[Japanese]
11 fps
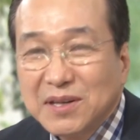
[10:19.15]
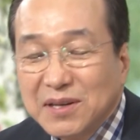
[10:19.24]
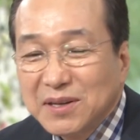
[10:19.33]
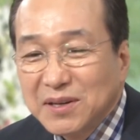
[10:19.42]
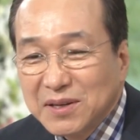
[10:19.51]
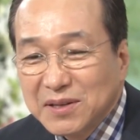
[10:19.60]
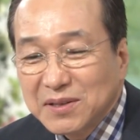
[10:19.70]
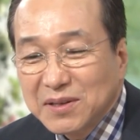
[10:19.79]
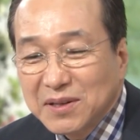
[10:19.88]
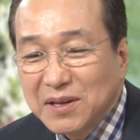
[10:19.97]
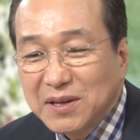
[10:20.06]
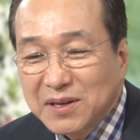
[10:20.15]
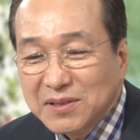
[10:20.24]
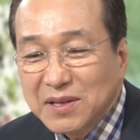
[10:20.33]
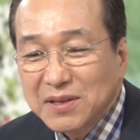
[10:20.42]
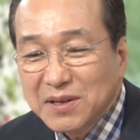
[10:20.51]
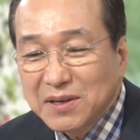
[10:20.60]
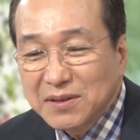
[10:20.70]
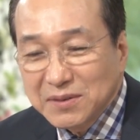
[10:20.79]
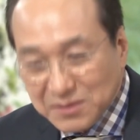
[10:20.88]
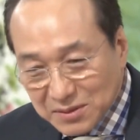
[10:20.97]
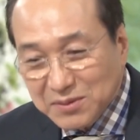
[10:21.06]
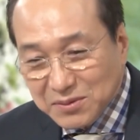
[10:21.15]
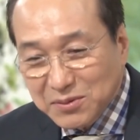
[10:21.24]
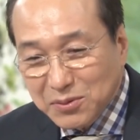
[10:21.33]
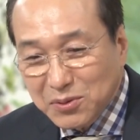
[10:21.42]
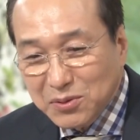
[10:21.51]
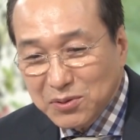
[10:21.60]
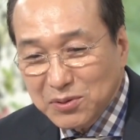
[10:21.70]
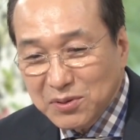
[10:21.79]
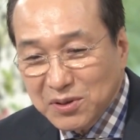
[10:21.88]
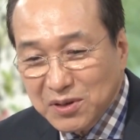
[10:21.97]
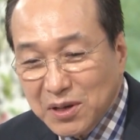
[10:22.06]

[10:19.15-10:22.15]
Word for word: えー、映画宣伝の